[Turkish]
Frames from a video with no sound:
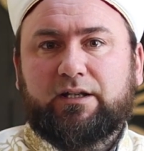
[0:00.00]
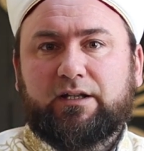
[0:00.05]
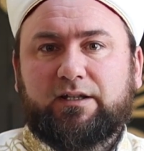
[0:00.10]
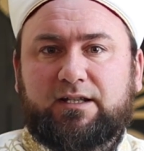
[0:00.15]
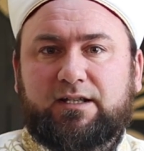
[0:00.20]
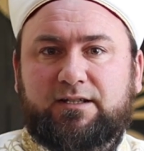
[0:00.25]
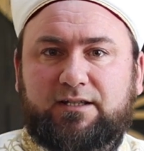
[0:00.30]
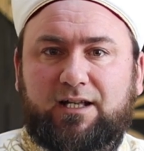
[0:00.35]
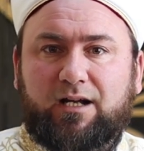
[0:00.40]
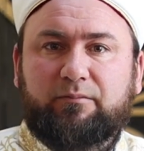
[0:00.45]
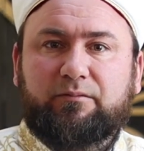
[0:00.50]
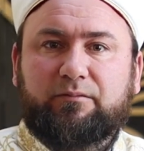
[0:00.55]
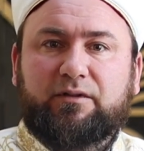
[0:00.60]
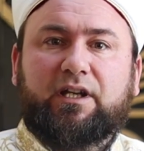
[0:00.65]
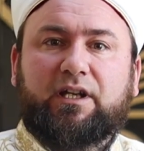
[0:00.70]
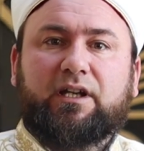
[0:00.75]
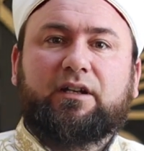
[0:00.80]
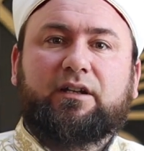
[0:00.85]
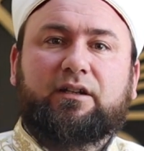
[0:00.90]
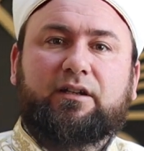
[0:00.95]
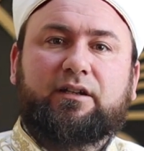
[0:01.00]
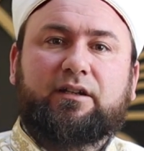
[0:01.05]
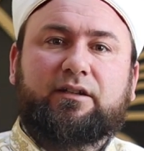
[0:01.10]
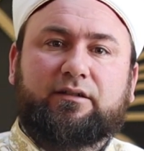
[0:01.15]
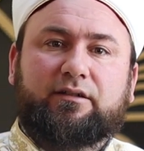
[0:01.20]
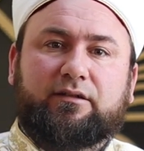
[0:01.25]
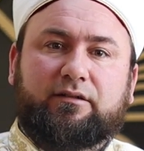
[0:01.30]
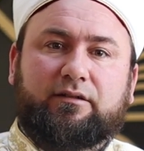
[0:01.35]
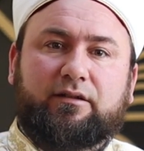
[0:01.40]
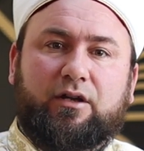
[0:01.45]
İslam
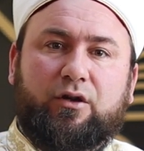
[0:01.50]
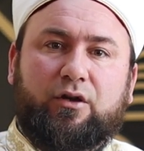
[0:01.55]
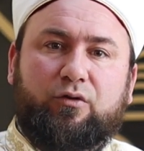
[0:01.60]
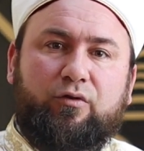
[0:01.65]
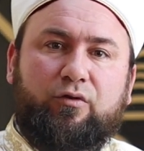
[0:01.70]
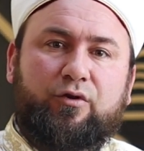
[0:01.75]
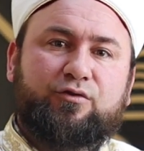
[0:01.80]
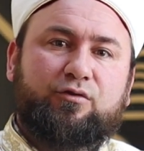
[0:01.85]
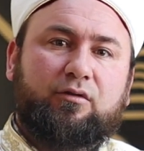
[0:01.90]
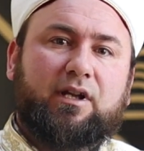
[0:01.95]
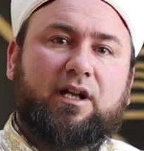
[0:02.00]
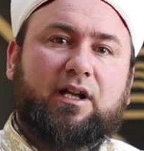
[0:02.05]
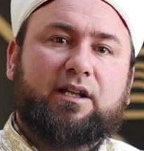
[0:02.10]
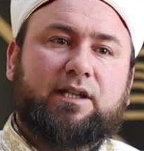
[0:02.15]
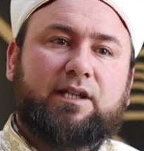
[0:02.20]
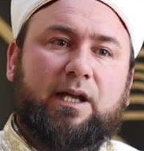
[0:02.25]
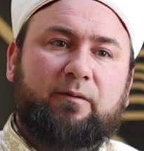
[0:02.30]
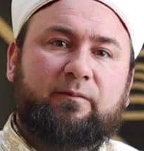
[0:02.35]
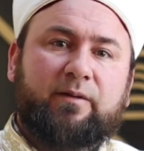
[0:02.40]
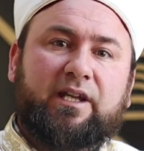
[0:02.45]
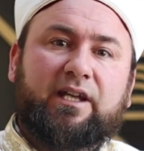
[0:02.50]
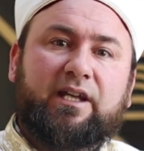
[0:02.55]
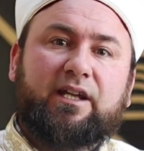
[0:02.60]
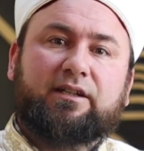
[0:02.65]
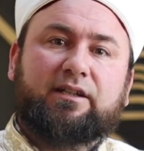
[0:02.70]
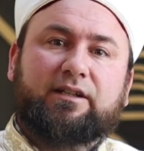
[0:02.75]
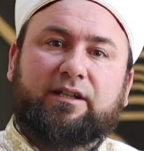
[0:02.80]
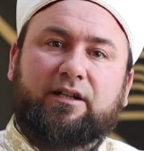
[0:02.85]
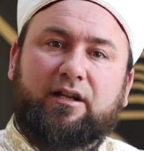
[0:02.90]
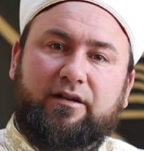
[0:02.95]
dininin özü olan
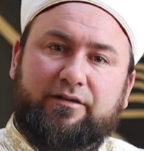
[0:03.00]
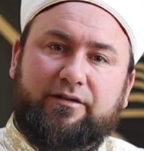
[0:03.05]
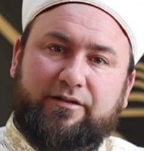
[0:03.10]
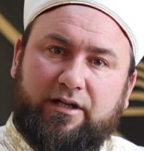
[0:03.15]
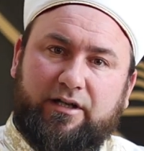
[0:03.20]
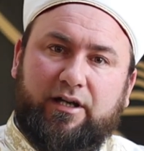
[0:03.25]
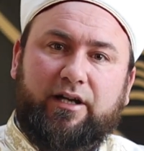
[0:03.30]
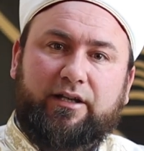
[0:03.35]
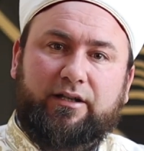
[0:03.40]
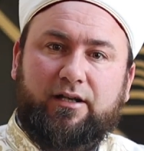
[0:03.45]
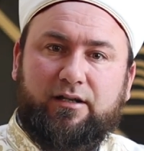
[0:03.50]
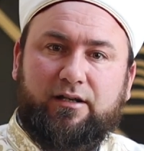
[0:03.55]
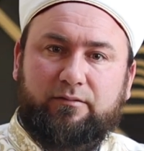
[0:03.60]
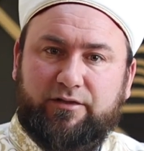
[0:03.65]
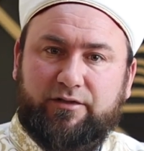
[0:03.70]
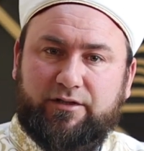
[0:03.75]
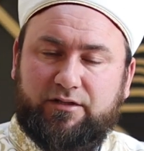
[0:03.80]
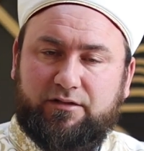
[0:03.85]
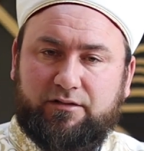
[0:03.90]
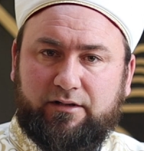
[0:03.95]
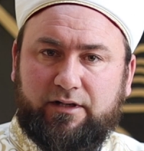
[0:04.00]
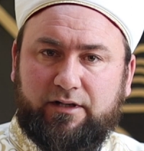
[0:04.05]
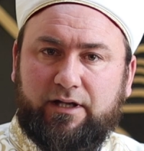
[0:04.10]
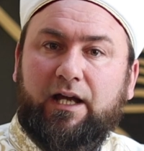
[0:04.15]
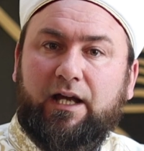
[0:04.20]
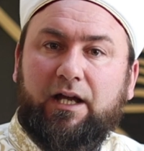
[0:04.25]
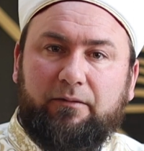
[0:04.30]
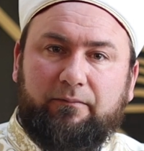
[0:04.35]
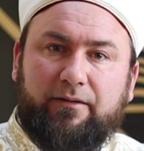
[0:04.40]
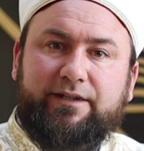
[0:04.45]
tevhid inancını haykırmış
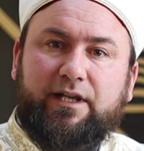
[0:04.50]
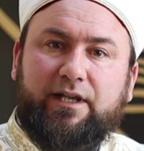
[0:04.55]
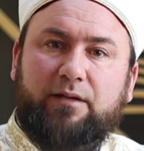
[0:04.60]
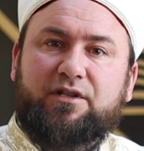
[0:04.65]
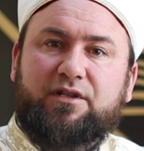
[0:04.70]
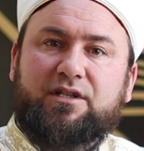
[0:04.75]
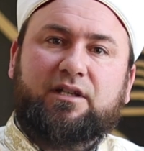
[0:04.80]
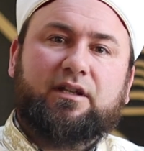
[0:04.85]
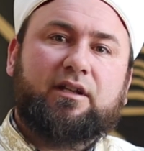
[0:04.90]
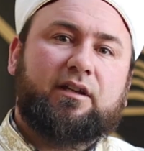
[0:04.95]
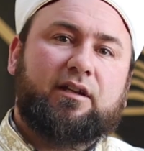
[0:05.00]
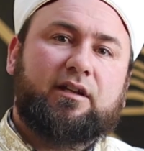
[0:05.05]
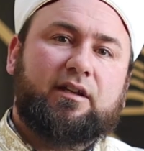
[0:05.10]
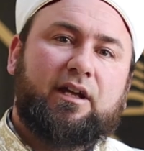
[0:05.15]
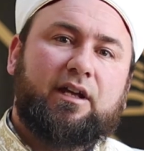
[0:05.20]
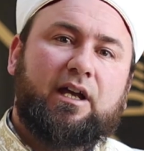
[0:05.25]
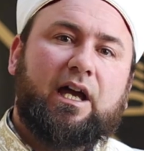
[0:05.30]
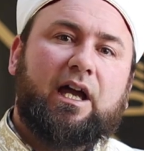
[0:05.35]
ve demiş ki